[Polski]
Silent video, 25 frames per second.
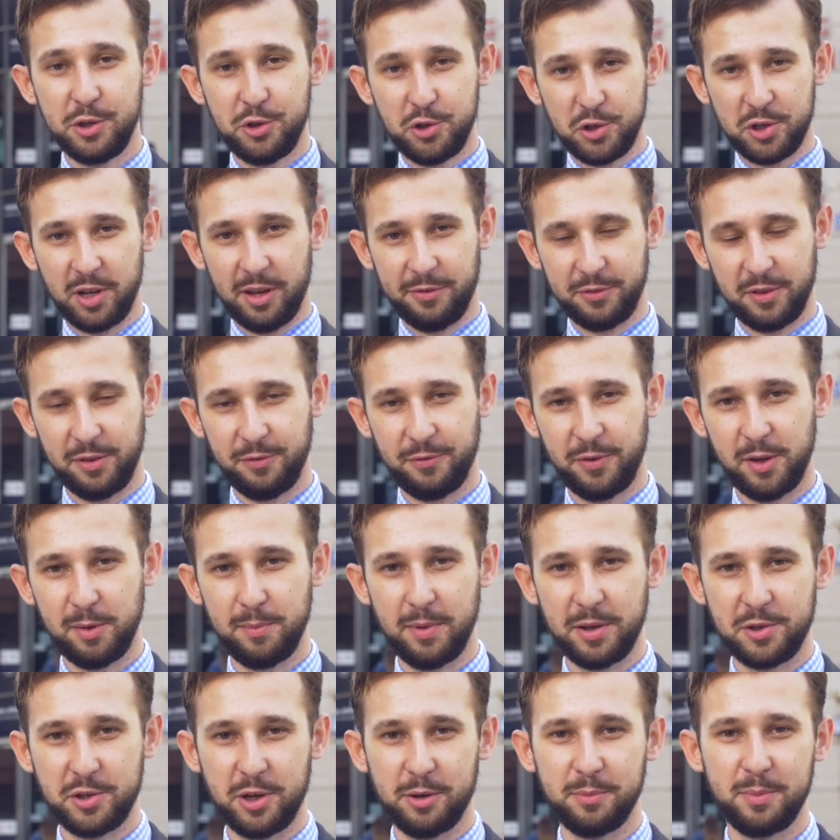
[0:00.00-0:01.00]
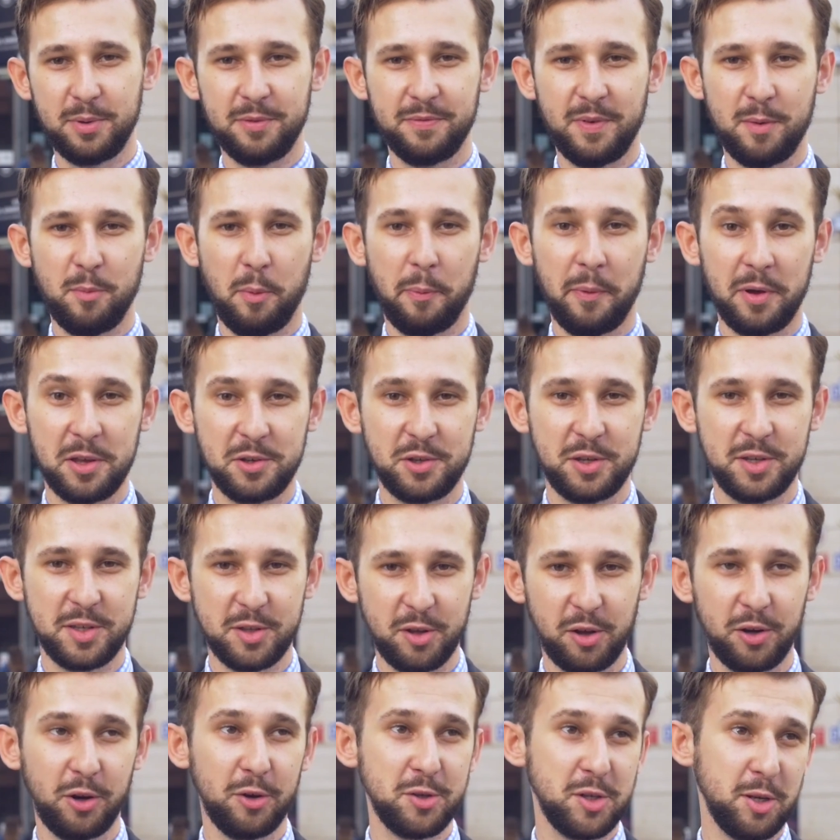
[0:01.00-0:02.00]
I dzisiaj w tym filmie chciałbym Wam opowiedzieć
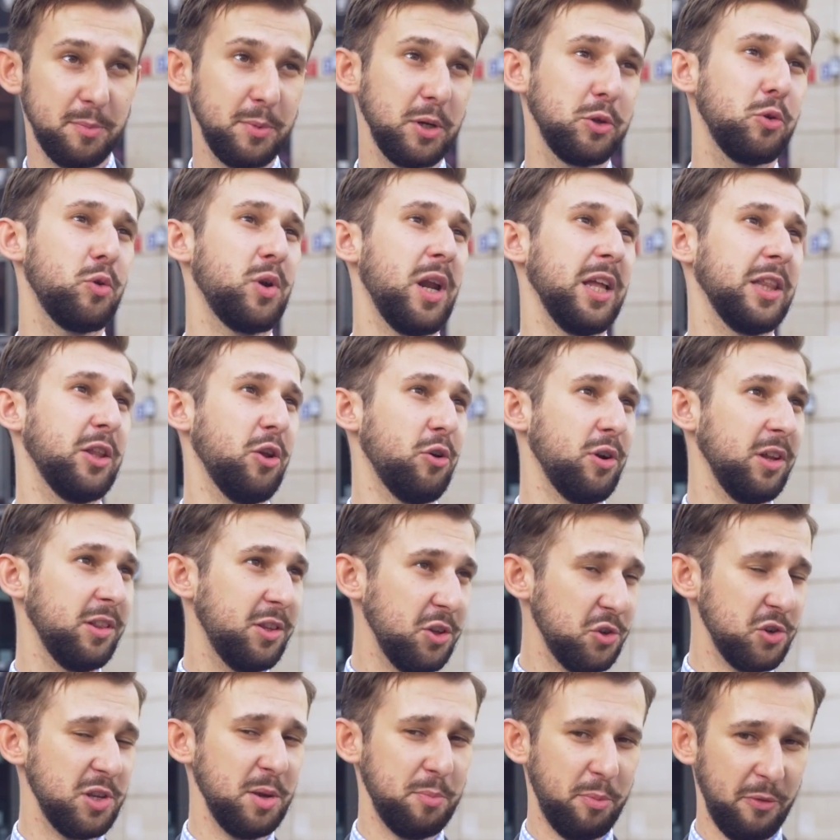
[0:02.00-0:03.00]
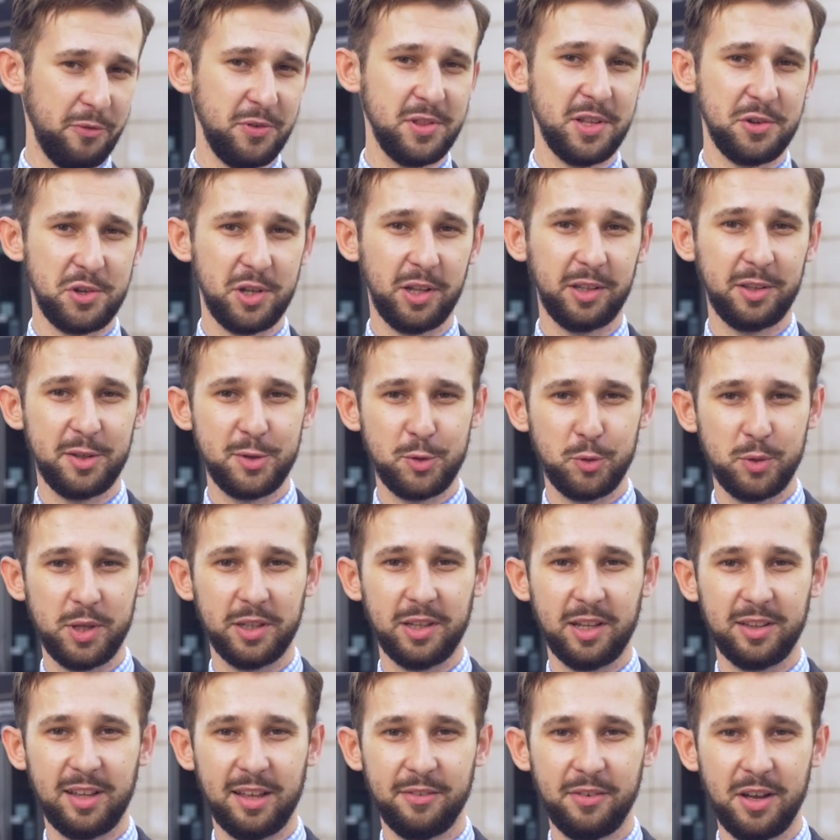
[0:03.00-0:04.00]
historię osoby, która teoretycznie powinna się na te
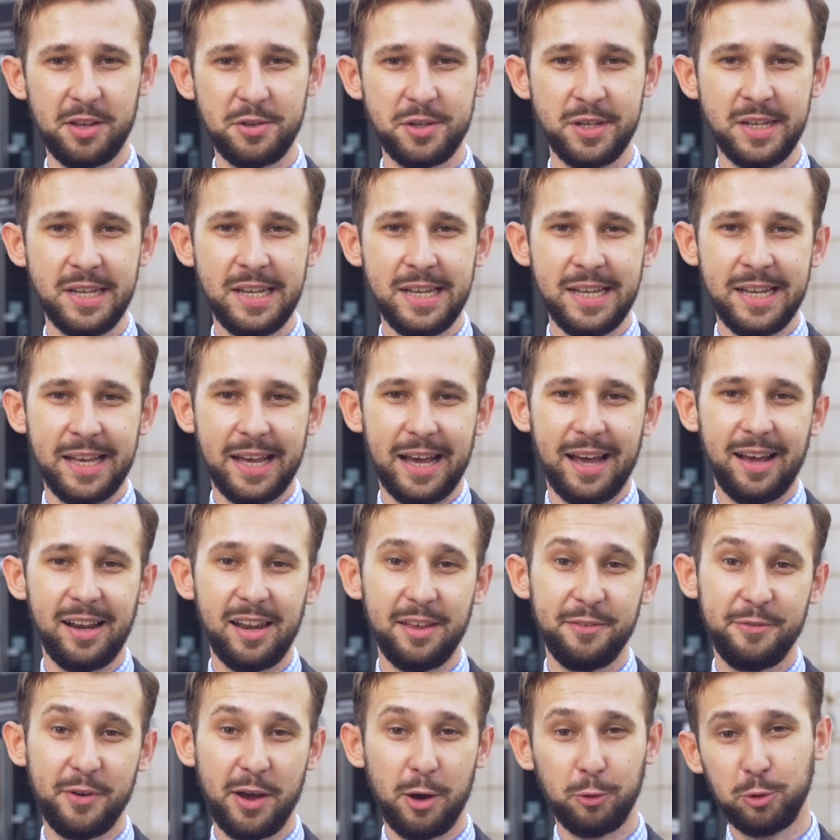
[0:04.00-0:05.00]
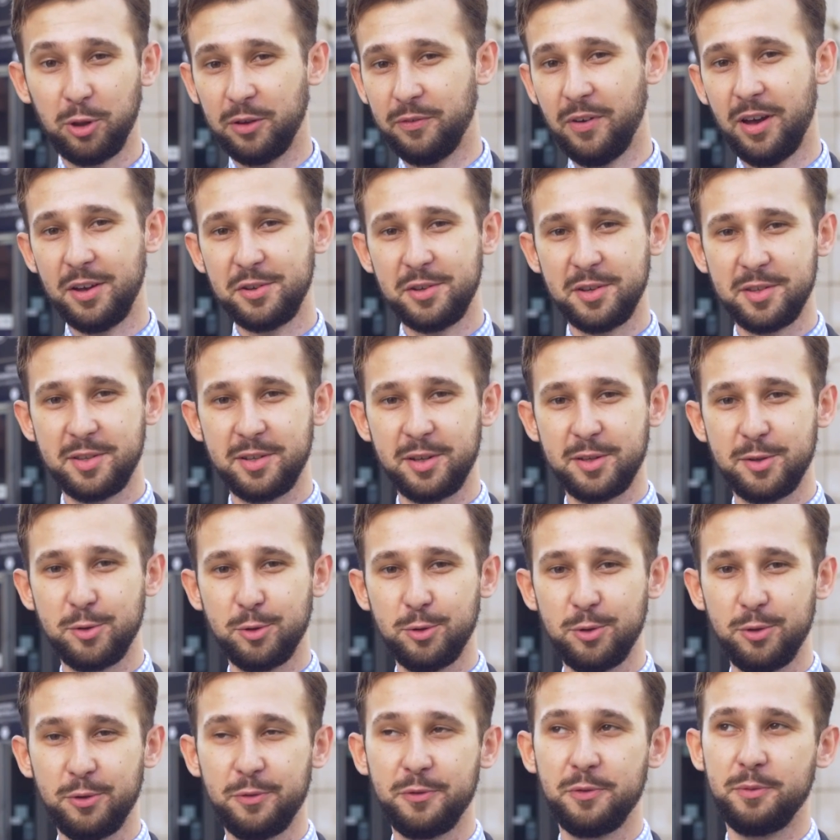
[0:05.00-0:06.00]
studia nadawać, ale wyautowała się z tych
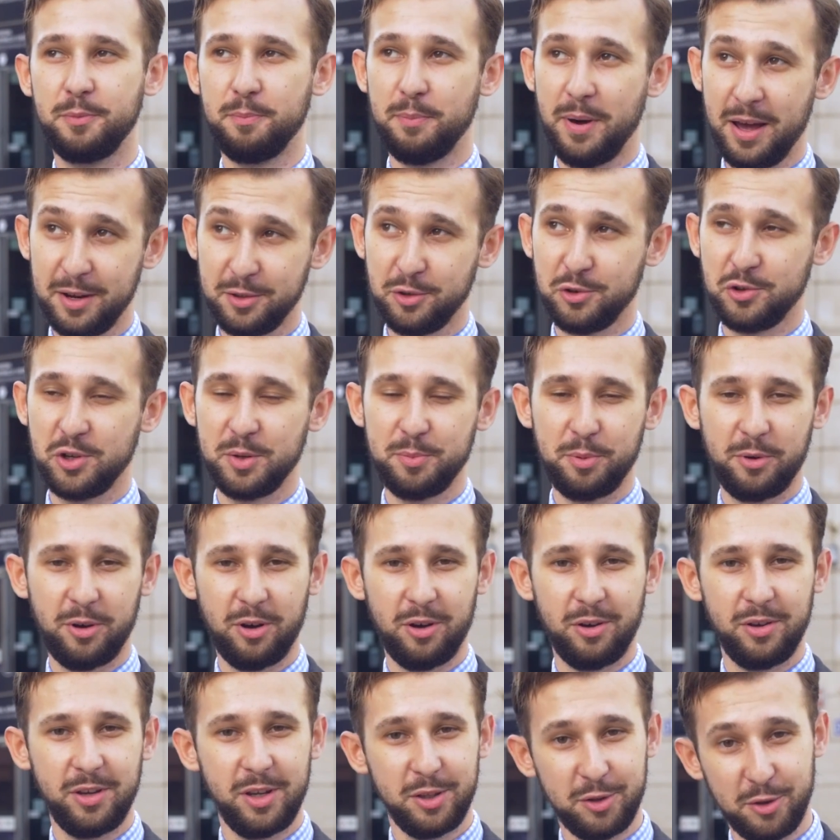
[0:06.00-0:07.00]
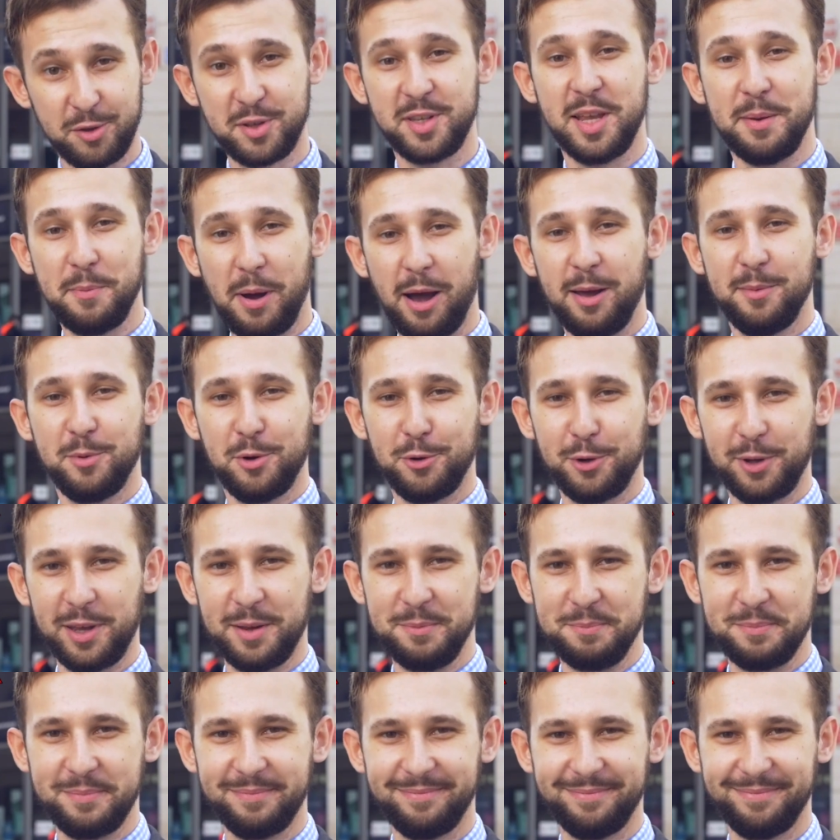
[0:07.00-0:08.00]
studiów bardzo szybko i to z niemałym
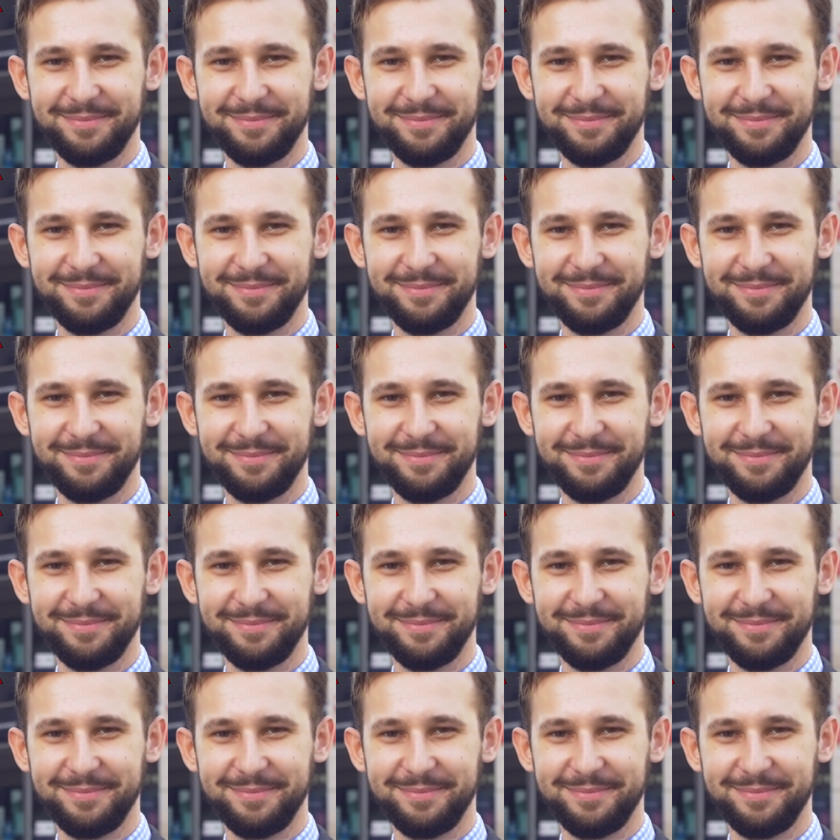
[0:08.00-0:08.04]
hukiem.